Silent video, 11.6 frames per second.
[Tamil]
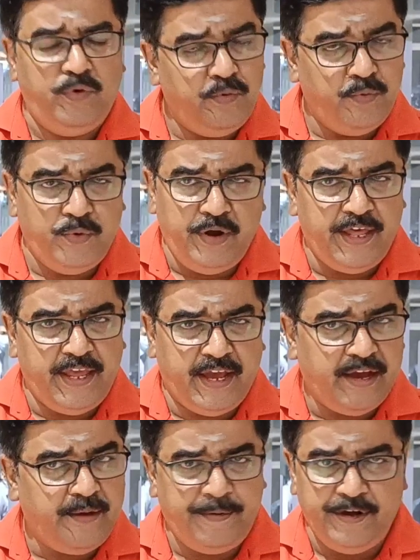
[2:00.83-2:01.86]
ஒரு
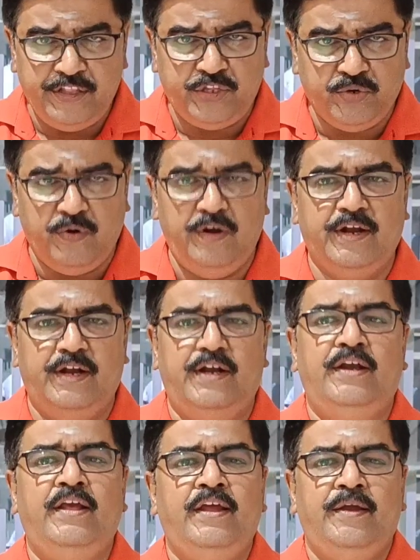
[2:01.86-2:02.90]
உருண்டையாக பிடித்து
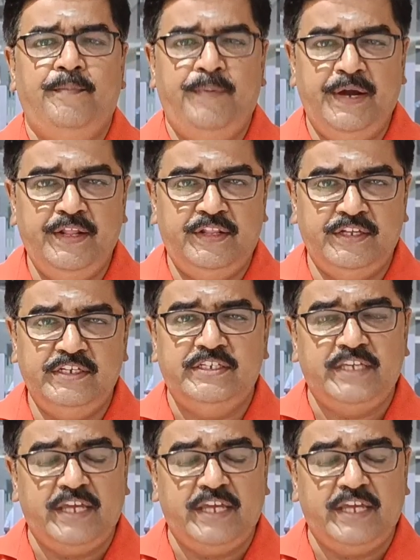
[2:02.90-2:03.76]
கொள்ளுங்கள் பிடித்து